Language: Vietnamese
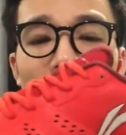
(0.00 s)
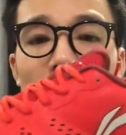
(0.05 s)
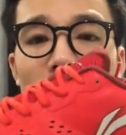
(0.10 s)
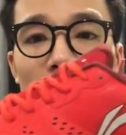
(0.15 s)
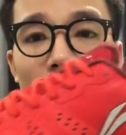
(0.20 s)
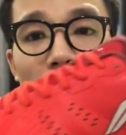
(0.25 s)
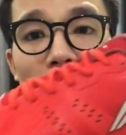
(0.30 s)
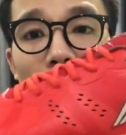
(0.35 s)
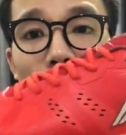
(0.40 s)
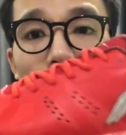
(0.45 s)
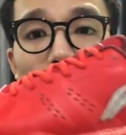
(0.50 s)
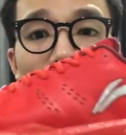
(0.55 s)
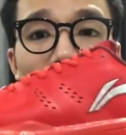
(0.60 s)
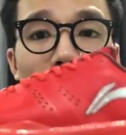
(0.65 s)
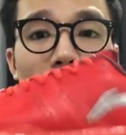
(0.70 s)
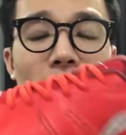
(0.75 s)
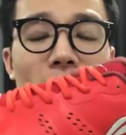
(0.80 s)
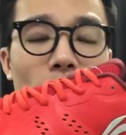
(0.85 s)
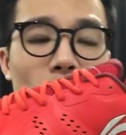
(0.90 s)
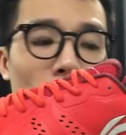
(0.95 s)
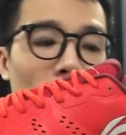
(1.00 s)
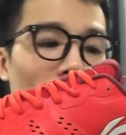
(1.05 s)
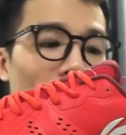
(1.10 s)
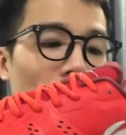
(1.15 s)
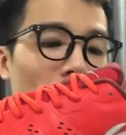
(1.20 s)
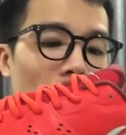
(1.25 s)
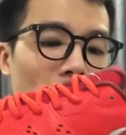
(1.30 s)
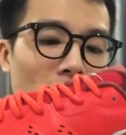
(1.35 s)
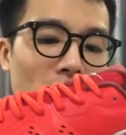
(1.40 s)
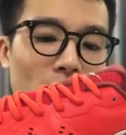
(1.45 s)
thì sẽ được miễn ship
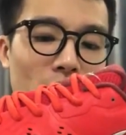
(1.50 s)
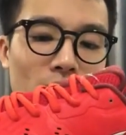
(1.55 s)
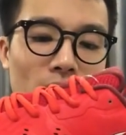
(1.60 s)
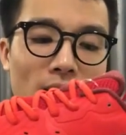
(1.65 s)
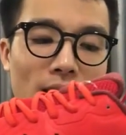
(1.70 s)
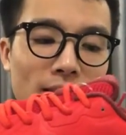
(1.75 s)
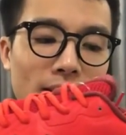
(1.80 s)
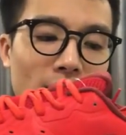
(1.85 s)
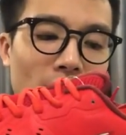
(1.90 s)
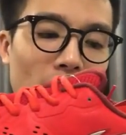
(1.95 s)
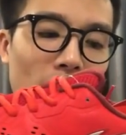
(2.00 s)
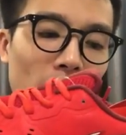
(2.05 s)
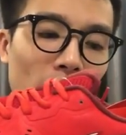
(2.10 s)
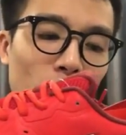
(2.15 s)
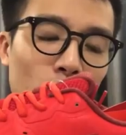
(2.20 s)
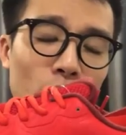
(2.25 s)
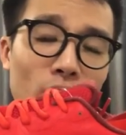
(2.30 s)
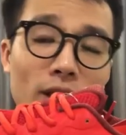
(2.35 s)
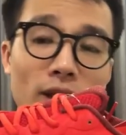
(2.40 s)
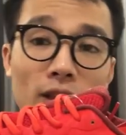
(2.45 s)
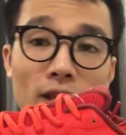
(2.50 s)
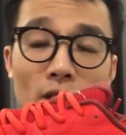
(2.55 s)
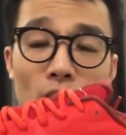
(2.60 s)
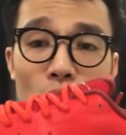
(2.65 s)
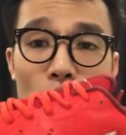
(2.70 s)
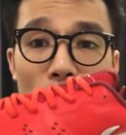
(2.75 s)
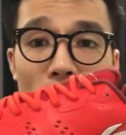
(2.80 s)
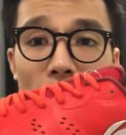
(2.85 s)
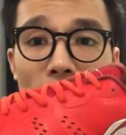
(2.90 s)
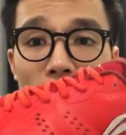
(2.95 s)
còn khách nào mà chuyển
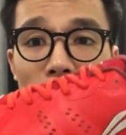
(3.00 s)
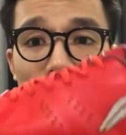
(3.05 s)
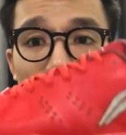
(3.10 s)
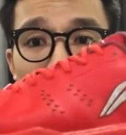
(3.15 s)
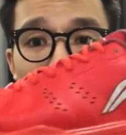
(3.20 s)
kiểu chuyển